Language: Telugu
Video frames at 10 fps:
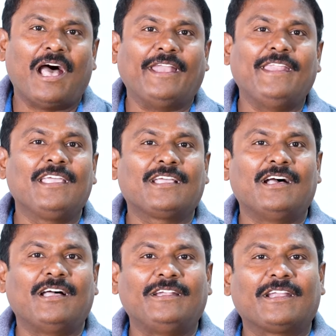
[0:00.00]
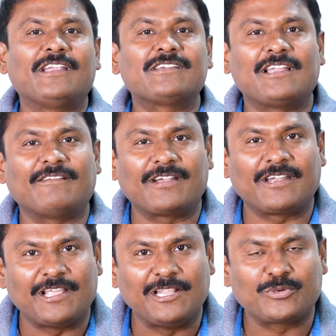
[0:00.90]
అనేక ఇంటర్నేషనల్ అవార్డుని
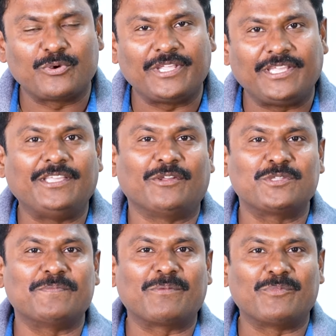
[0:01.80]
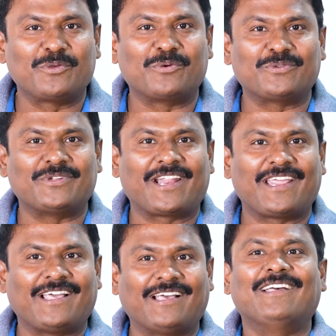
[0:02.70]
గెలుచుకొని ఈరోజు మన ముందు కూర్చున్నారు
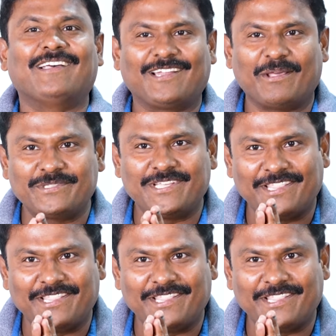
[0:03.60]
ఆయన నమస్తే